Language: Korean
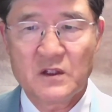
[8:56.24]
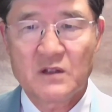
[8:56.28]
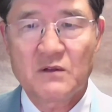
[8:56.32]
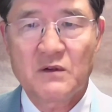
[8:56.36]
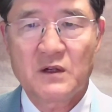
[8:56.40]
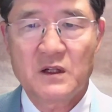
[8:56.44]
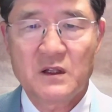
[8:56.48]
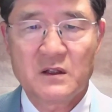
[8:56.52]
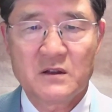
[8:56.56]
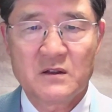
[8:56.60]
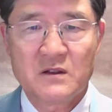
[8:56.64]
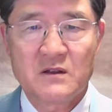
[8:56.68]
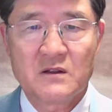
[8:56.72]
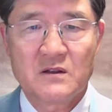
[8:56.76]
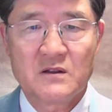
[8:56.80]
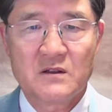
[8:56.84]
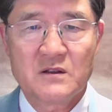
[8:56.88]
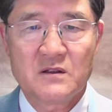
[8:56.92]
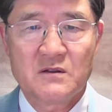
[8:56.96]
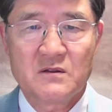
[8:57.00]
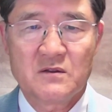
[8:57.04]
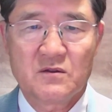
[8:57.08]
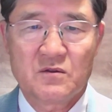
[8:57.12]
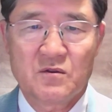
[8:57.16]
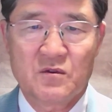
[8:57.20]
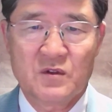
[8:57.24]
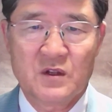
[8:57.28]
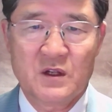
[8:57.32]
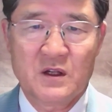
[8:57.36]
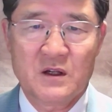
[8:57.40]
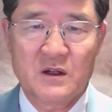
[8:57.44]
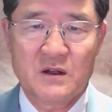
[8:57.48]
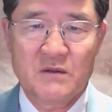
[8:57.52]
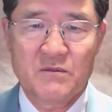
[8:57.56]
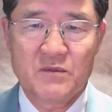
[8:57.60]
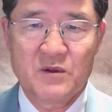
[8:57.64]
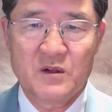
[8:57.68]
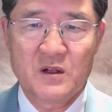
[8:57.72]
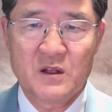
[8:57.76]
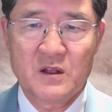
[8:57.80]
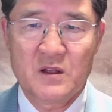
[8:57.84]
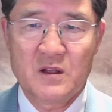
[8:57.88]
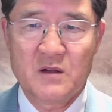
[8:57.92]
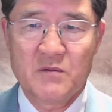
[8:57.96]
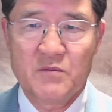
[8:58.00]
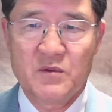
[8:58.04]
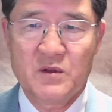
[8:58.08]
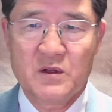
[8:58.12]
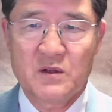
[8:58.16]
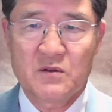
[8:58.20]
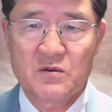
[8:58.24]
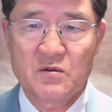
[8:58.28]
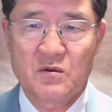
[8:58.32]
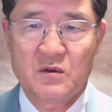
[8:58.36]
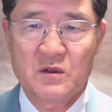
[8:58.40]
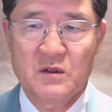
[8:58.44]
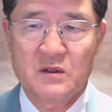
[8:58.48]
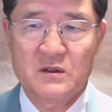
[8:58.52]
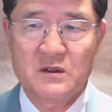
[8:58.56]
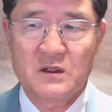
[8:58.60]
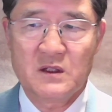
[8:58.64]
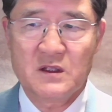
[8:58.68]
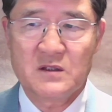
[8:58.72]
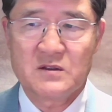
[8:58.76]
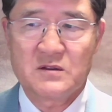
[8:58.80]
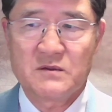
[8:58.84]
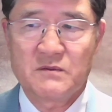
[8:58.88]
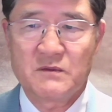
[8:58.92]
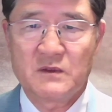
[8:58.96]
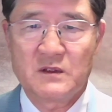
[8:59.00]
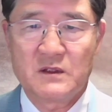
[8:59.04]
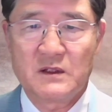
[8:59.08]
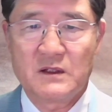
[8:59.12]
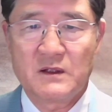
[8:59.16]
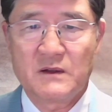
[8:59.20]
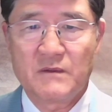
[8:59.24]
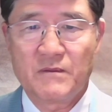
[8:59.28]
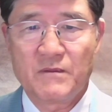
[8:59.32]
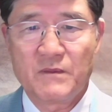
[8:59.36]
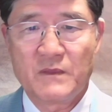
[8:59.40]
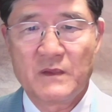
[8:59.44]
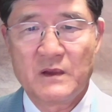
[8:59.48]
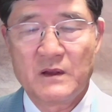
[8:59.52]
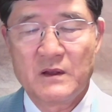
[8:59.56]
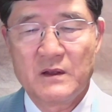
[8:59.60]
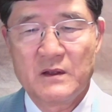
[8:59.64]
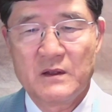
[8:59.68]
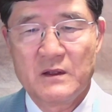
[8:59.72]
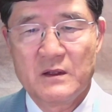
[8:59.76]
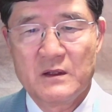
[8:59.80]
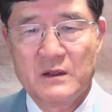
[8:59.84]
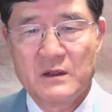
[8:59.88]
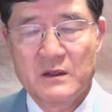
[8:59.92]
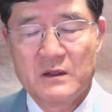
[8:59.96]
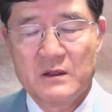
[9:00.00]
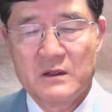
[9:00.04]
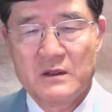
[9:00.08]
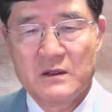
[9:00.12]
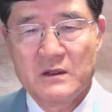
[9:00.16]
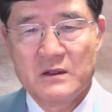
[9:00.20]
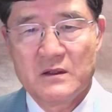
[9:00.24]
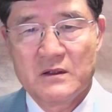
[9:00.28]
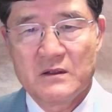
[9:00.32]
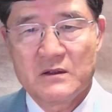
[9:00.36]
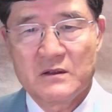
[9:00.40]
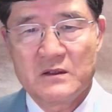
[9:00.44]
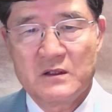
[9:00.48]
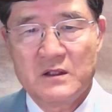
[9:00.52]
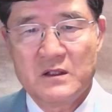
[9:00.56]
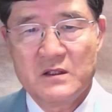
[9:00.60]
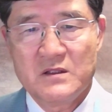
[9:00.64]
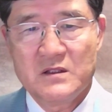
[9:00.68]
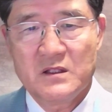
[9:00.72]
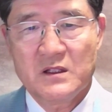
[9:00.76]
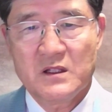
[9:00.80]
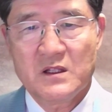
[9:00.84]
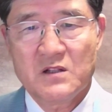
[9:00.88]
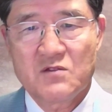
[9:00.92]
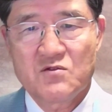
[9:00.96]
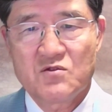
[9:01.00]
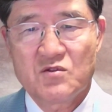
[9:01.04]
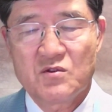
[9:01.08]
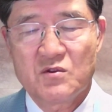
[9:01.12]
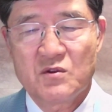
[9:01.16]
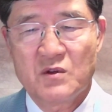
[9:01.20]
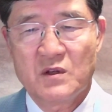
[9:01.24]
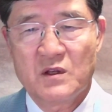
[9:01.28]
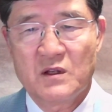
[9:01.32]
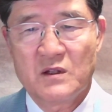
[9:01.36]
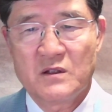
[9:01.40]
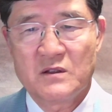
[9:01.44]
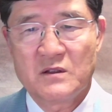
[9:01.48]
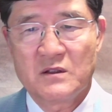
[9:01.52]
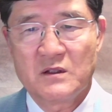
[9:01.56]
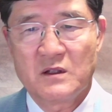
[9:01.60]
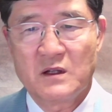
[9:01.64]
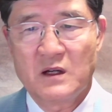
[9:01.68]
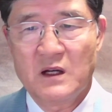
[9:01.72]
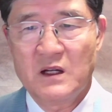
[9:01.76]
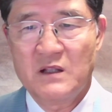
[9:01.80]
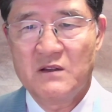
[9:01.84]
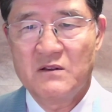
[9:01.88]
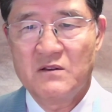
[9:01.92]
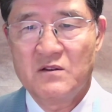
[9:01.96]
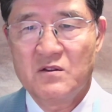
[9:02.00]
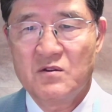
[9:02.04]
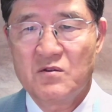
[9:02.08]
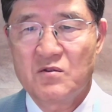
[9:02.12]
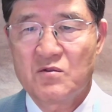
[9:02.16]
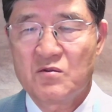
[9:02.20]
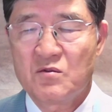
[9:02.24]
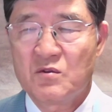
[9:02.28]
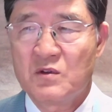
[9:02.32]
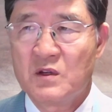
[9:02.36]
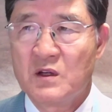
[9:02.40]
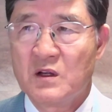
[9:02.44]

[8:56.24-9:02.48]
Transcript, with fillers: 어, 했던 그런 교회가 빌라델비아 교회가 되겠습니다. 2세기 초에 그 안디옥 교회